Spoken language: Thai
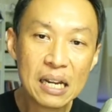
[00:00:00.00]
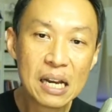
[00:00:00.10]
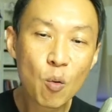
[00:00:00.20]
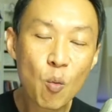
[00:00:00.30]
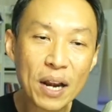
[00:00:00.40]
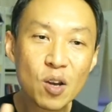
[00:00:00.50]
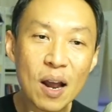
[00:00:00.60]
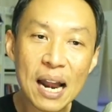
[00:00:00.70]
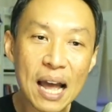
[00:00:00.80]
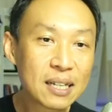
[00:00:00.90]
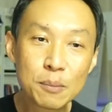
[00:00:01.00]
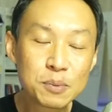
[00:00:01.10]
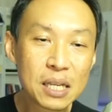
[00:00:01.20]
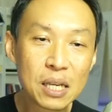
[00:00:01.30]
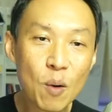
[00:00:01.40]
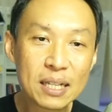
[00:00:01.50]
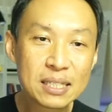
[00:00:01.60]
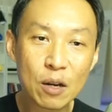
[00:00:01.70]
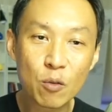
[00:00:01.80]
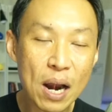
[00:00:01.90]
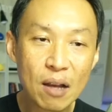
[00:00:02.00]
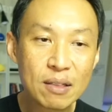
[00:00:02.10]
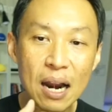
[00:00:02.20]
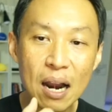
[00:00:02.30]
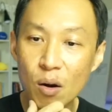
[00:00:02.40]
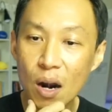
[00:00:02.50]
เลือกวันย้อนหลัง14วัน7วันแล้วแต่เรา